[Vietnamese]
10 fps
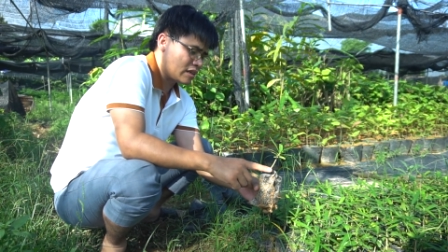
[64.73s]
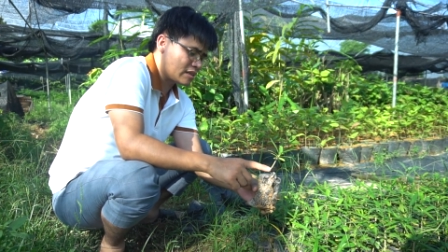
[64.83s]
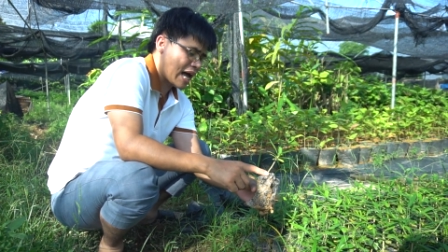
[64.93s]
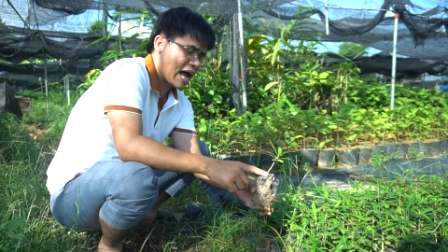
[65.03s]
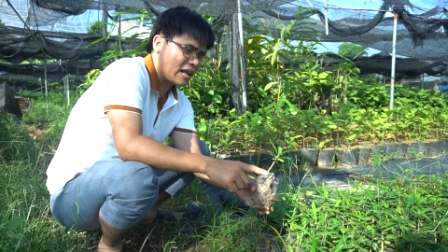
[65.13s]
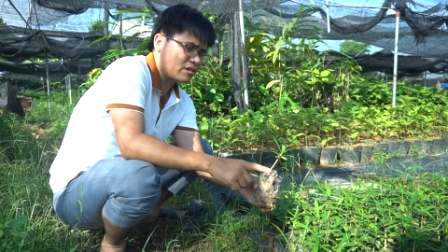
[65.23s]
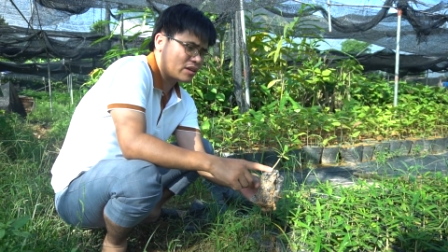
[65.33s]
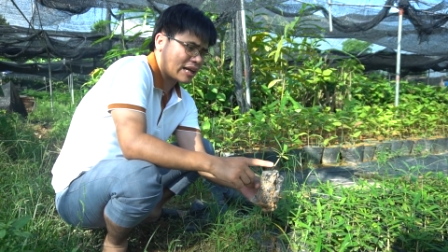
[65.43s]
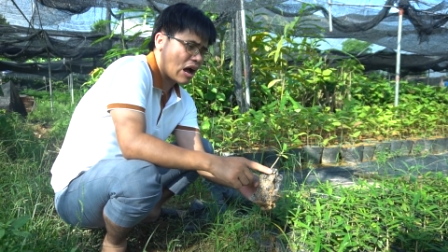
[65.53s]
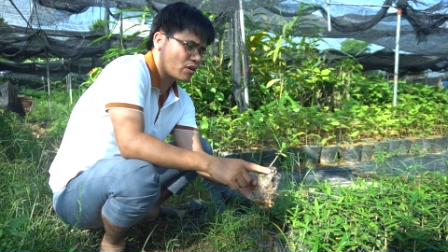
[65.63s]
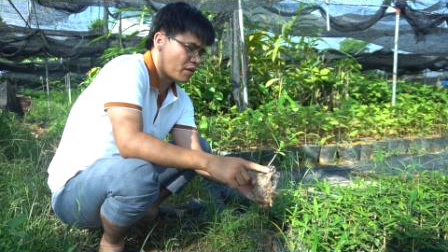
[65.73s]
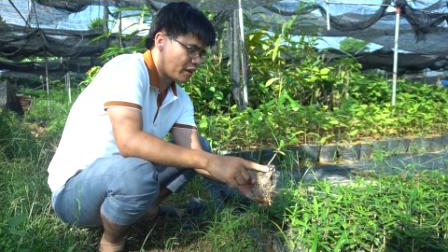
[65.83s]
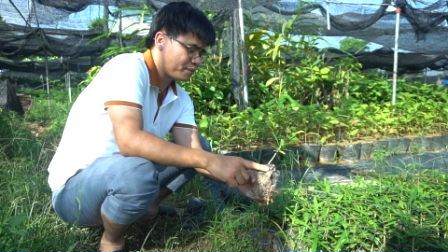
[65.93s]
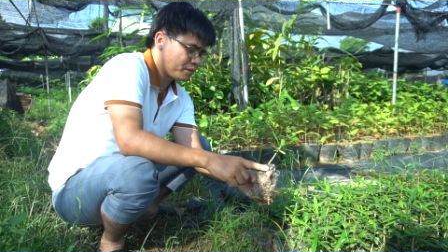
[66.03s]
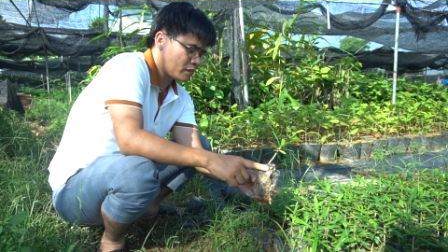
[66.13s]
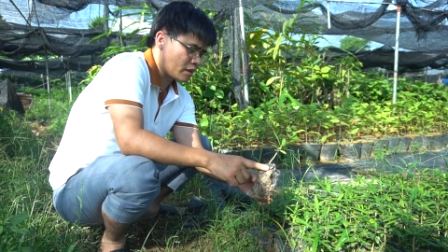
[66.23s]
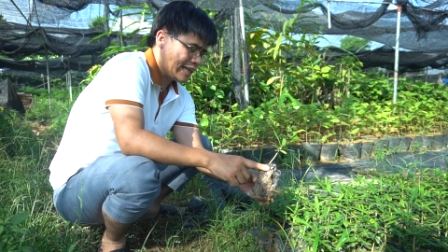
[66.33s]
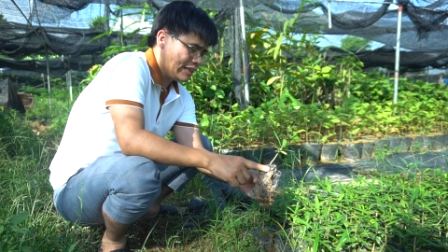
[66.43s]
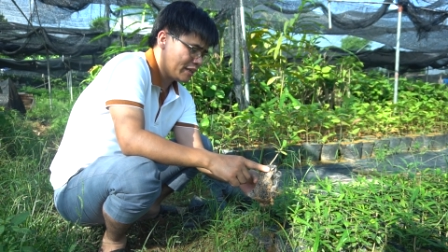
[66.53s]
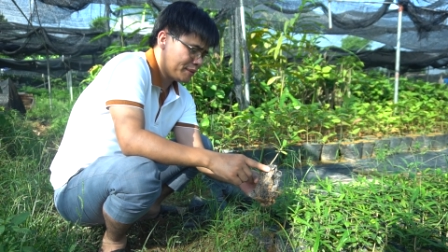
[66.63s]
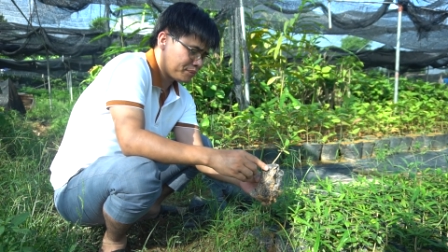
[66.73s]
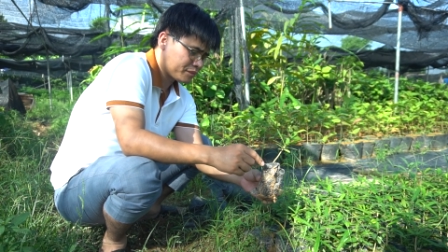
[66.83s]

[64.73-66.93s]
giá nó lại cao như vậy đấy, thì